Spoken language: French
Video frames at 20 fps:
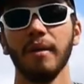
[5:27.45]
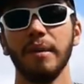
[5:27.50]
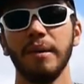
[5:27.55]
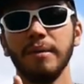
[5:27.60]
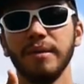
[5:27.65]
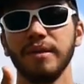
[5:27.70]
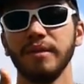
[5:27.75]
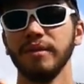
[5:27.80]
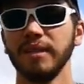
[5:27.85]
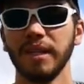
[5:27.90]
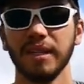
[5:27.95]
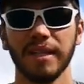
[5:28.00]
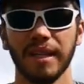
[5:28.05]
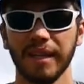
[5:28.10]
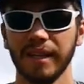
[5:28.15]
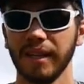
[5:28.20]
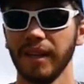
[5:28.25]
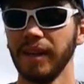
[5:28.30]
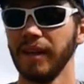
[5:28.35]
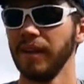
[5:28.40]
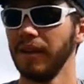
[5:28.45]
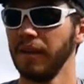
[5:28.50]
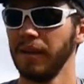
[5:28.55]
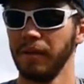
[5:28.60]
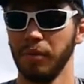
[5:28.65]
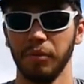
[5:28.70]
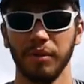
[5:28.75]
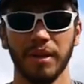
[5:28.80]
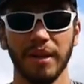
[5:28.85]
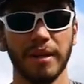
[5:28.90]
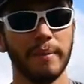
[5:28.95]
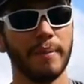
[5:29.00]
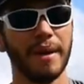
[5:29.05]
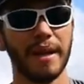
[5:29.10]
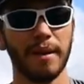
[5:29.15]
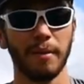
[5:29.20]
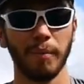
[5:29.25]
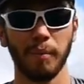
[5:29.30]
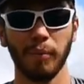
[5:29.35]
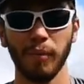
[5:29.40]
même si vous êtes avec une
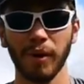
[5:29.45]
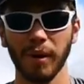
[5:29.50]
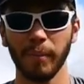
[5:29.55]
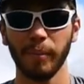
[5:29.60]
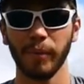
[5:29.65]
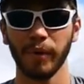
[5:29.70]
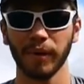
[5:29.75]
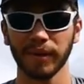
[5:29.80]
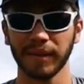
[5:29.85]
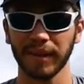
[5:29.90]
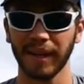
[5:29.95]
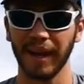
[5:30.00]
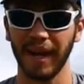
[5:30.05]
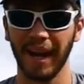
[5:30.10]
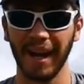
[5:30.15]
libelle, peu importe,